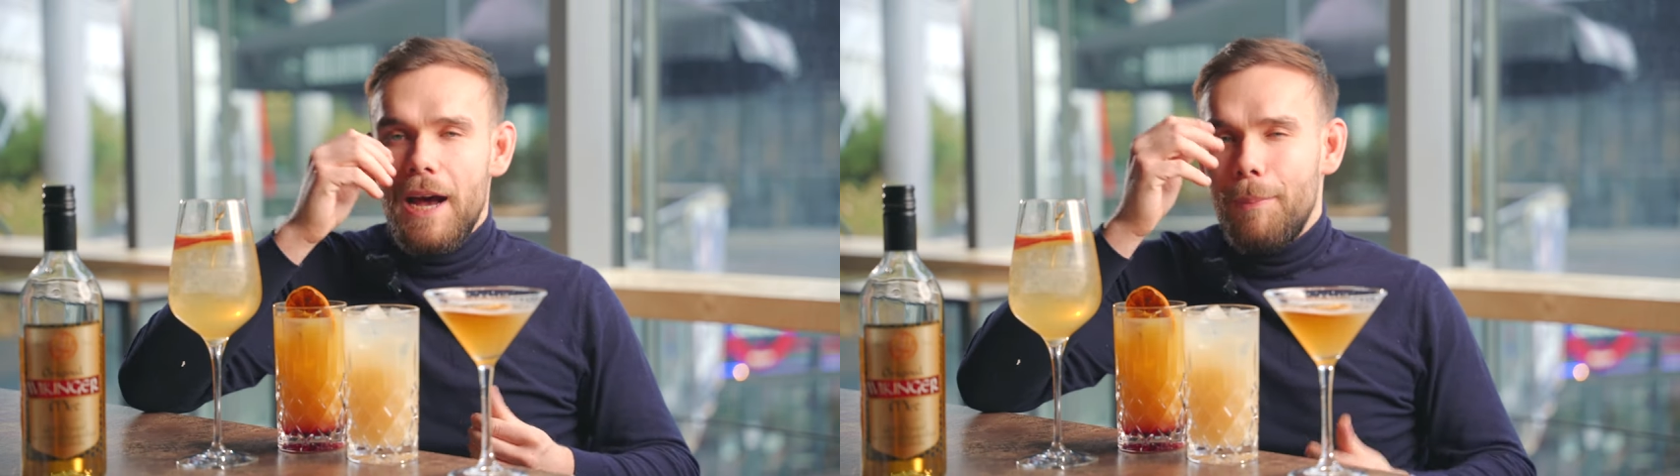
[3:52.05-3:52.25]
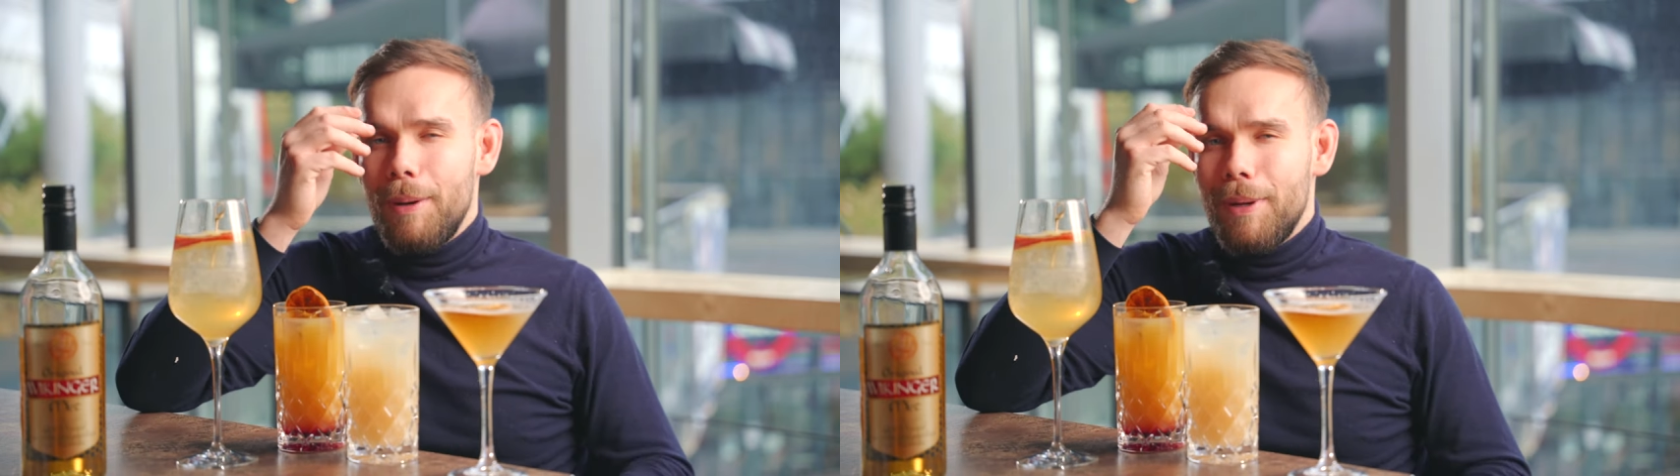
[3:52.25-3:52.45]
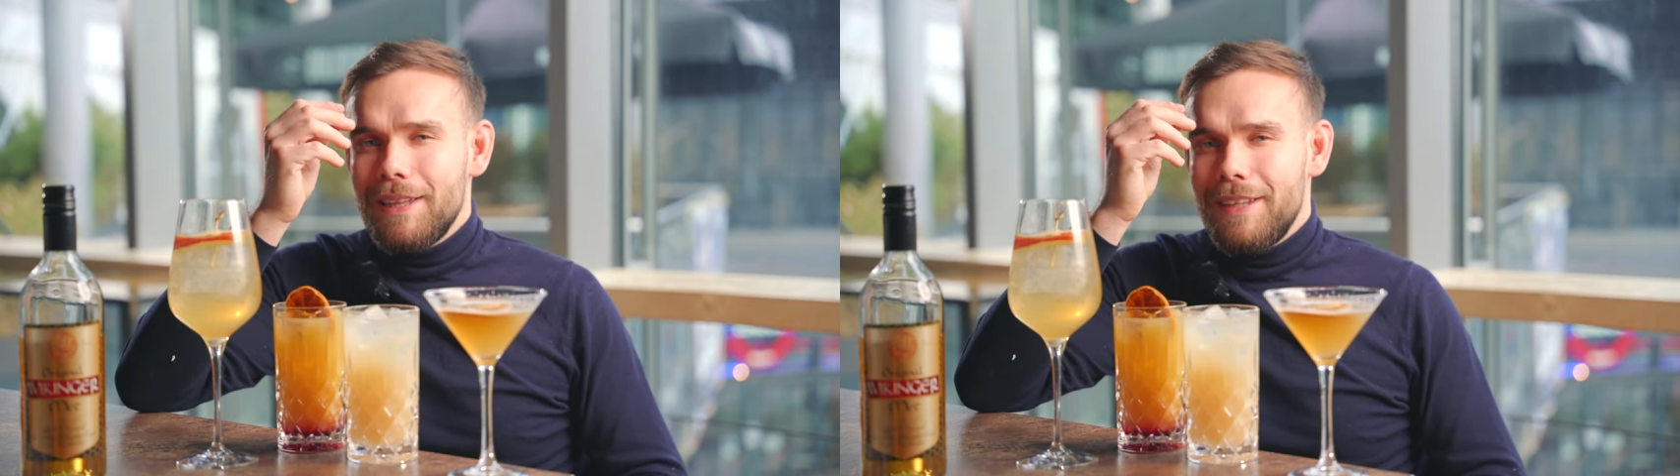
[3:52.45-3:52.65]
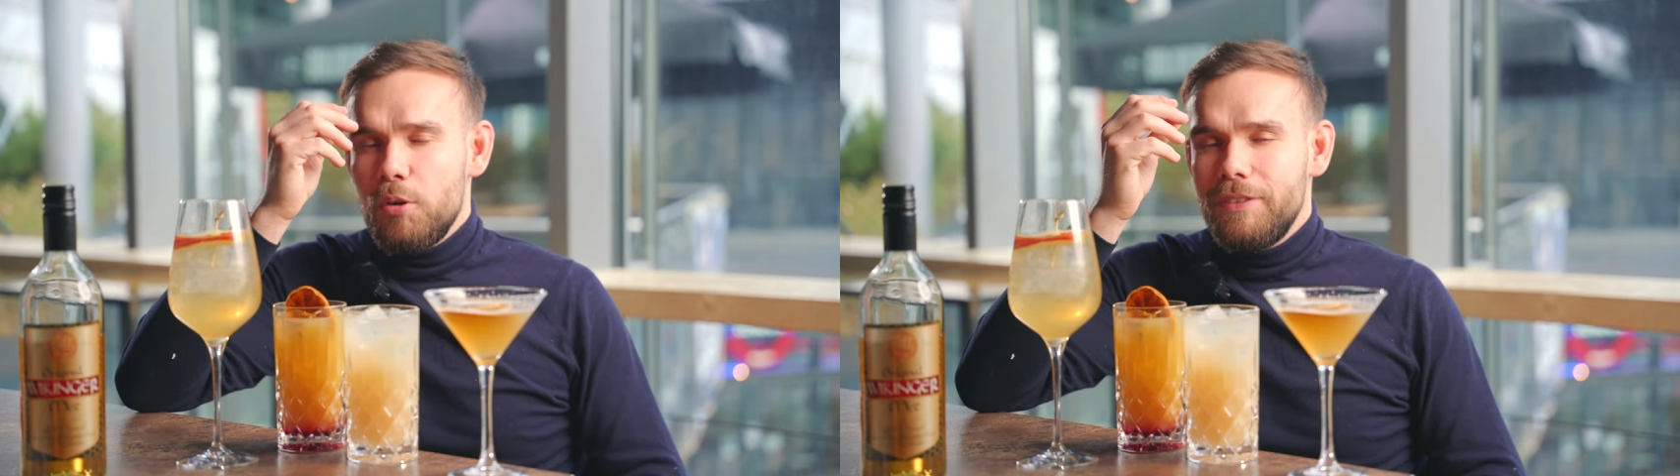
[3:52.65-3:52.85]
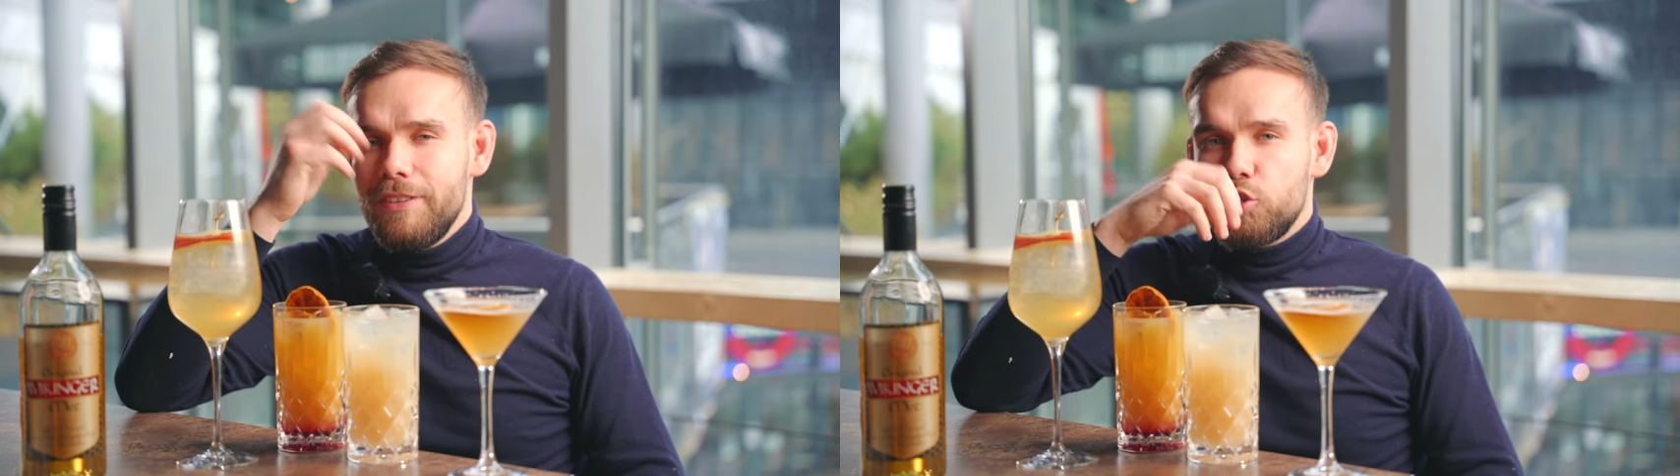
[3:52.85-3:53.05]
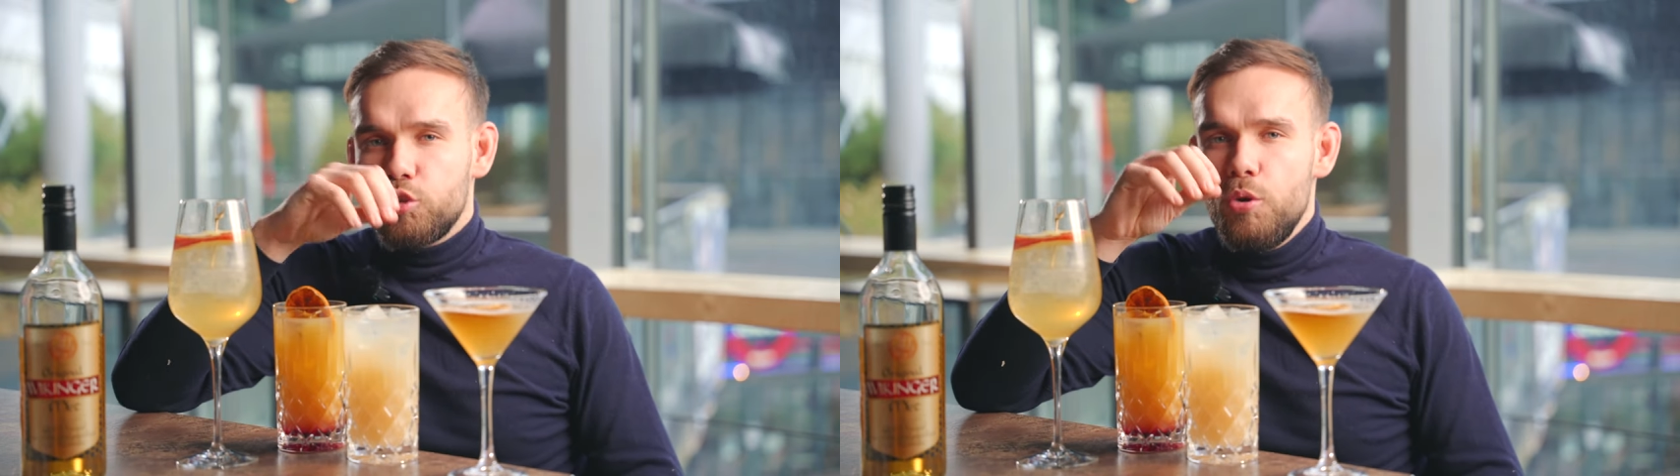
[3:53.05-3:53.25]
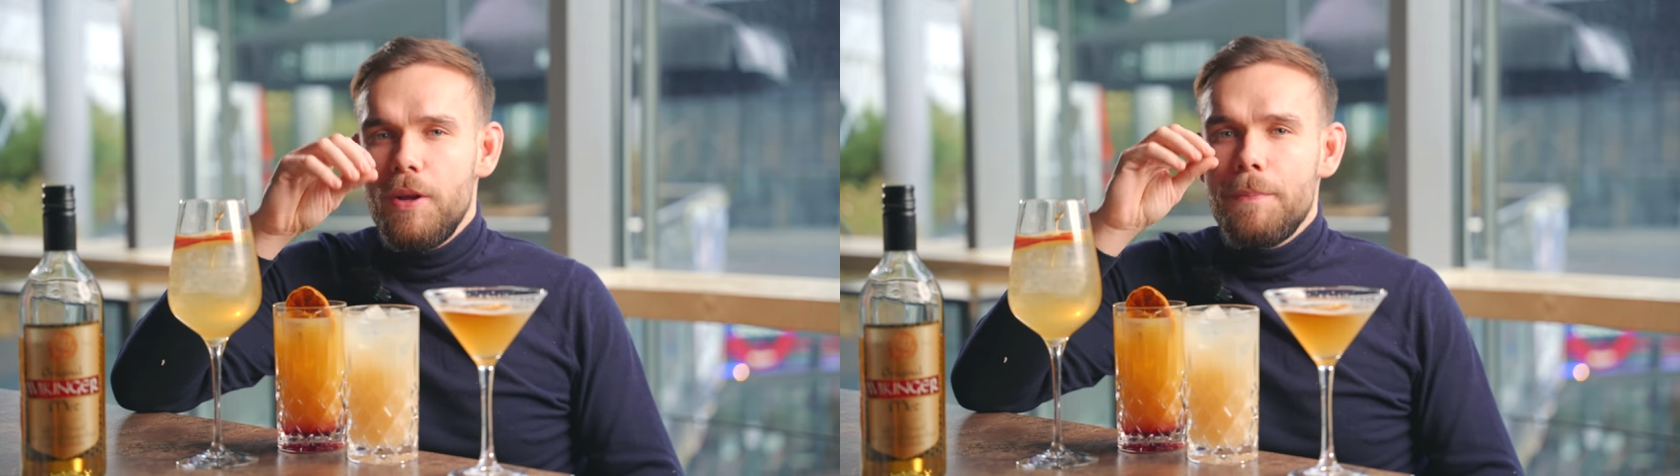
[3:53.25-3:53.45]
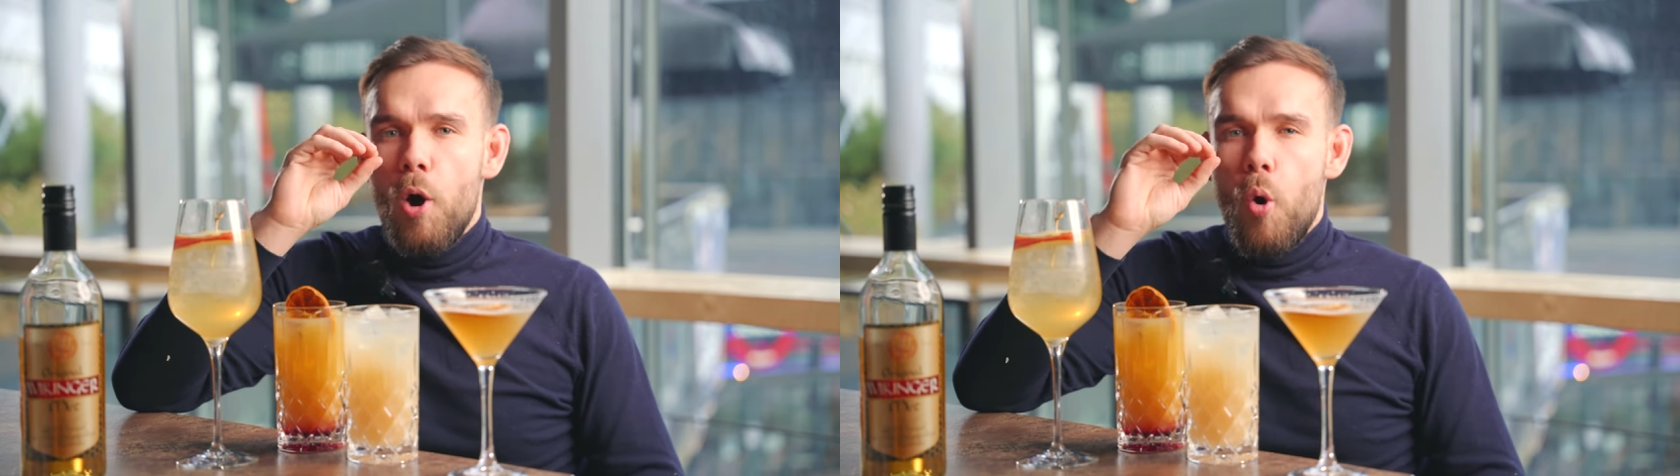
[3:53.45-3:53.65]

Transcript: Aber man hat dennoch diese schöne